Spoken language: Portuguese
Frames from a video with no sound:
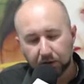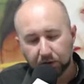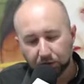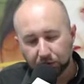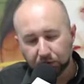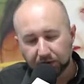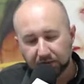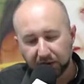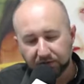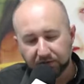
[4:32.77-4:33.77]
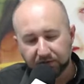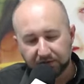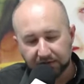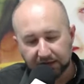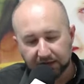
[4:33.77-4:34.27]
Tudo o que posso
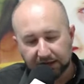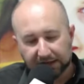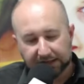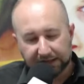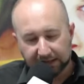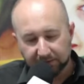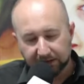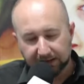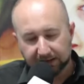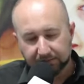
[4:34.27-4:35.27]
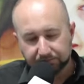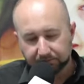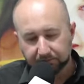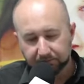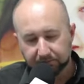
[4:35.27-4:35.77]
fazer é render-me a Ele
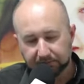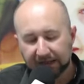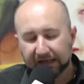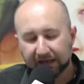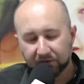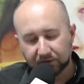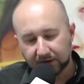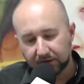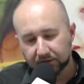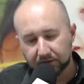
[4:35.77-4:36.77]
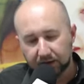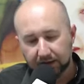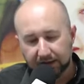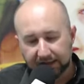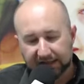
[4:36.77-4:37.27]
em gratidão
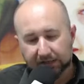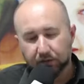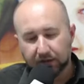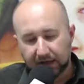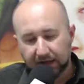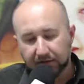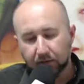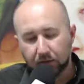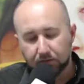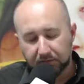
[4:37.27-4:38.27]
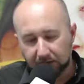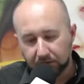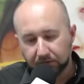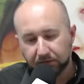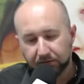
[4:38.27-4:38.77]
e adorar o
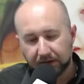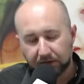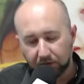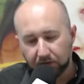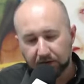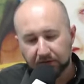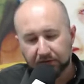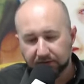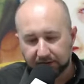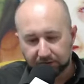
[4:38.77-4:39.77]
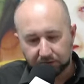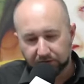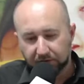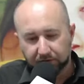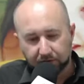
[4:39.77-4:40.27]
meu Senhor e Salvador
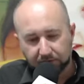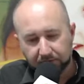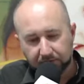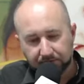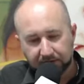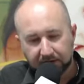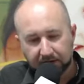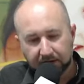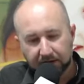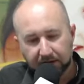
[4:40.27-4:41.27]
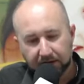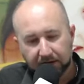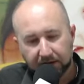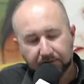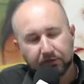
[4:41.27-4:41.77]
Jesus.
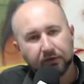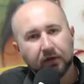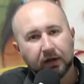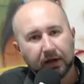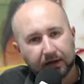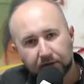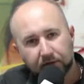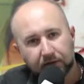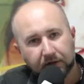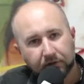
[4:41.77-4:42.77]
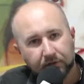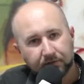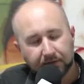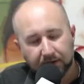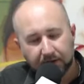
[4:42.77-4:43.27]
E você, querido ouvinte,
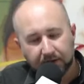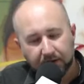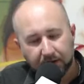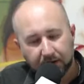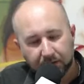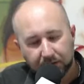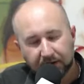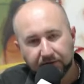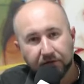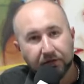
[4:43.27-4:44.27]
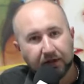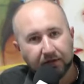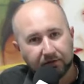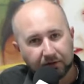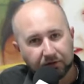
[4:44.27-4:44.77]
por que você
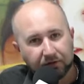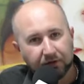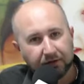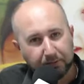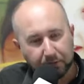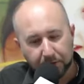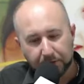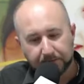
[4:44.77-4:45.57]
resiste a esse amor?